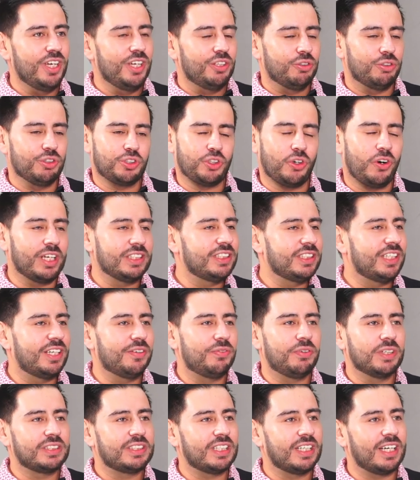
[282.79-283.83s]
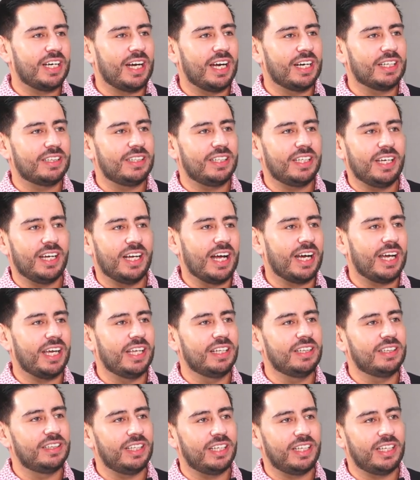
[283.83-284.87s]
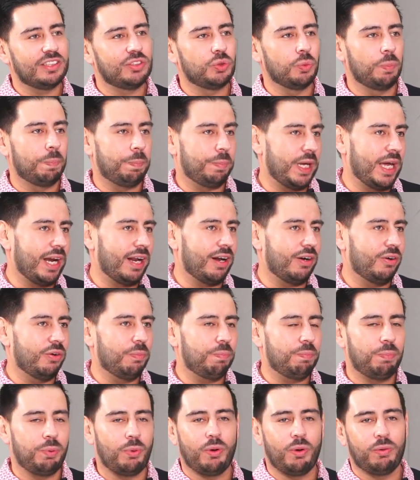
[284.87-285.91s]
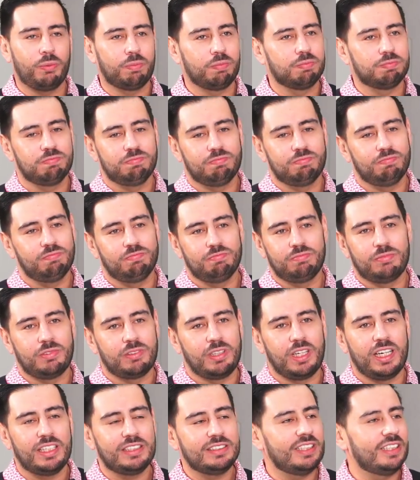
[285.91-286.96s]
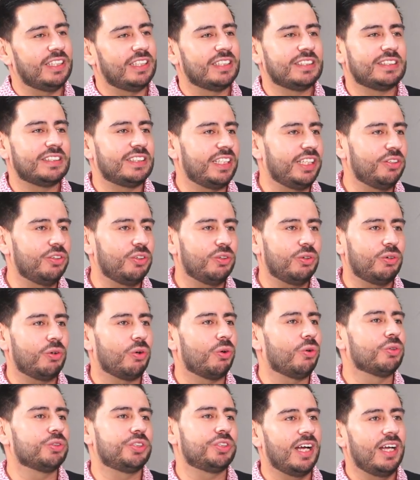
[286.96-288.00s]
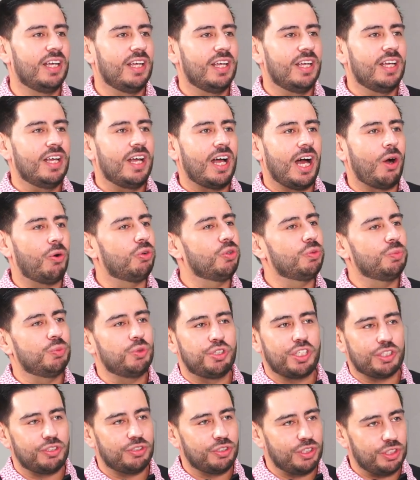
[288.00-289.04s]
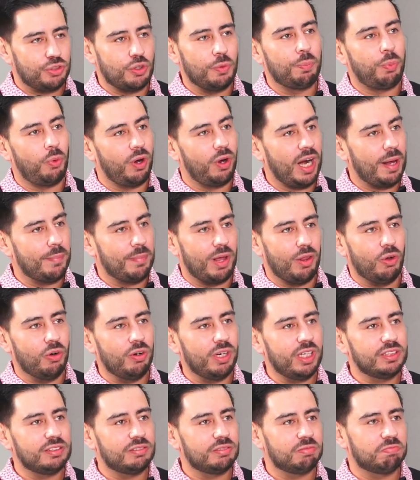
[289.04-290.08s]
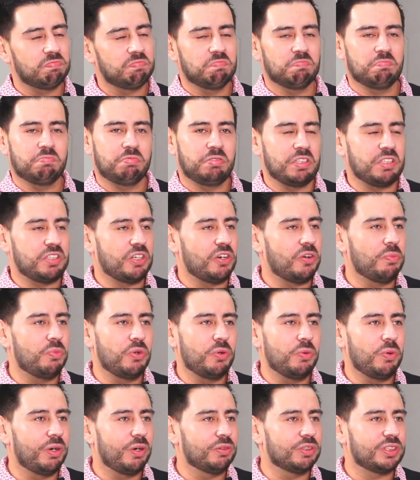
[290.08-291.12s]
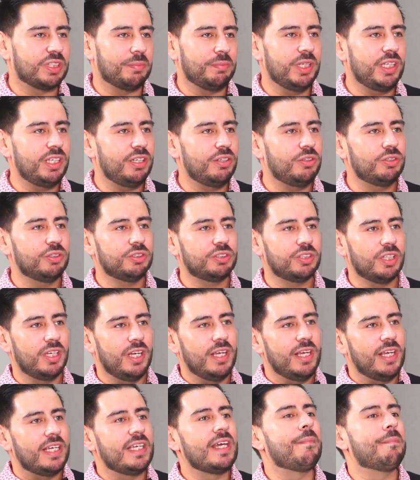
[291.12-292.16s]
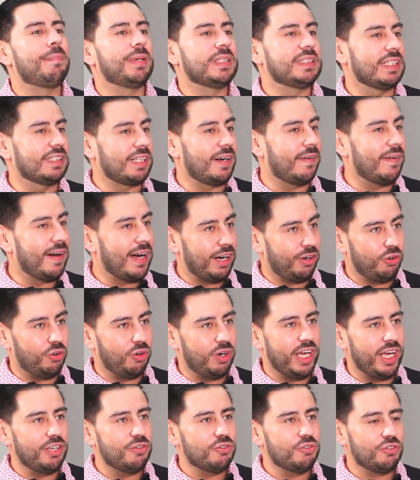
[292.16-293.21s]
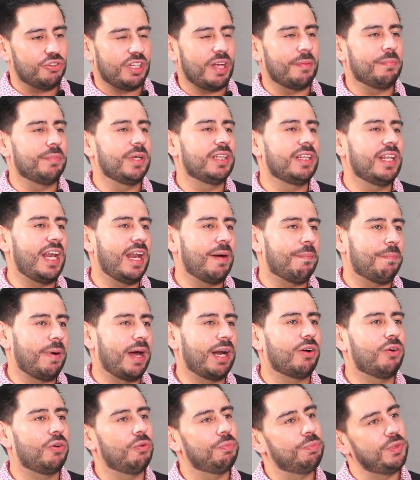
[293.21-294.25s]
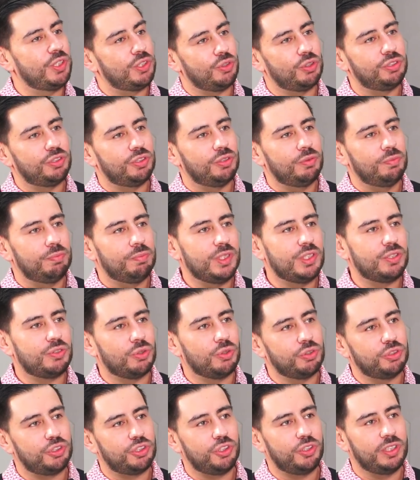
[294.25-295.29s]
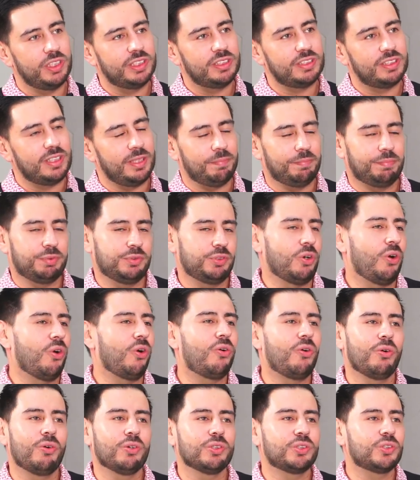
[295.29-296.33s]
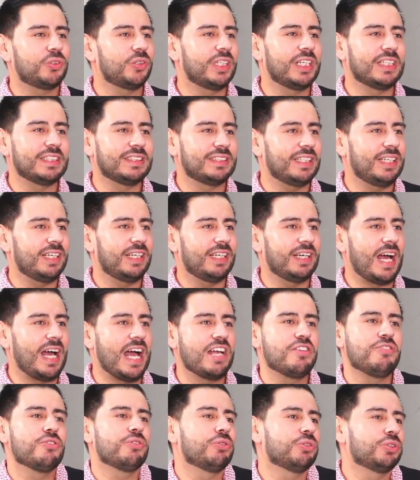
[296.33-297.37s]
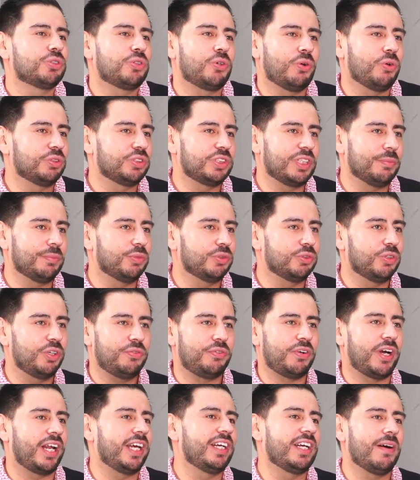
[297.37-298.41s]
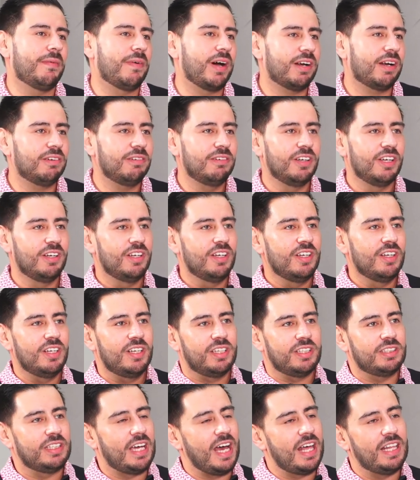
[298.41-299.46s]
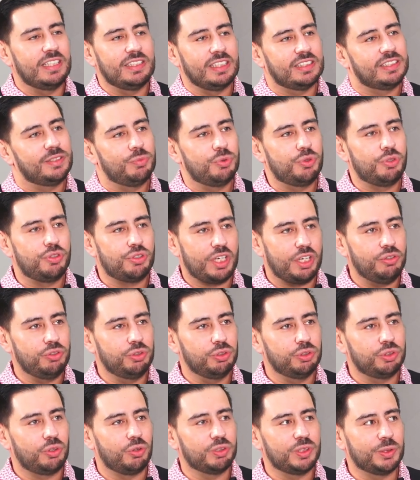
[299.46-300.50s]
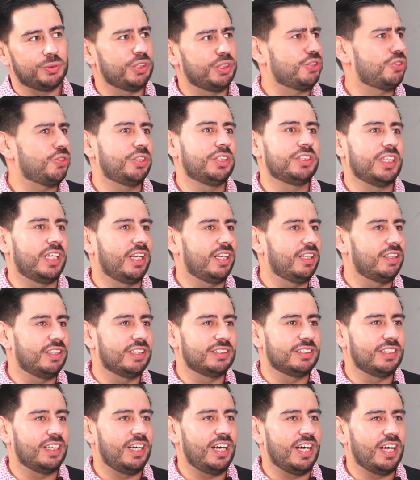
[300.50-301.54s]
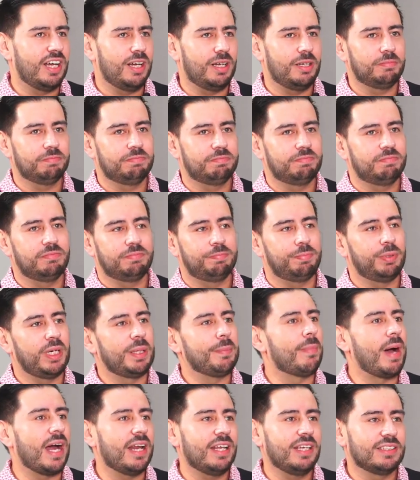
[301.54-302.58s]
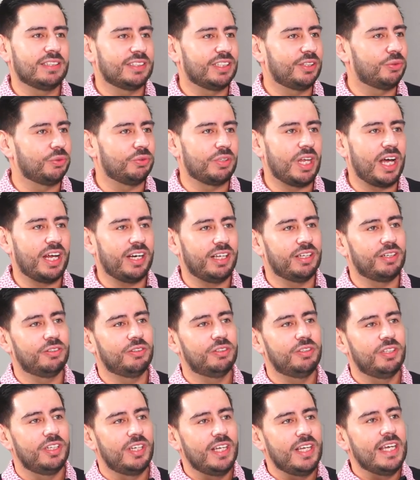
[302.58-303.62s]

Entonces ahora sí que fue acercarte a gente que supiera, ¿no? Por aras del destino conocí a unos muchachos que son programadores, se hicieron muy buenos amigos y empecé a trabajar con ellos también de la par con mi socio. Mi socio, este, pues yo lo conozco de hace años, nos conocemos, ¿no? Efraín Navarro, ya desde hace muchos años nos conocemos, de hecho desde, desde la primaria, secundaria, ¿no?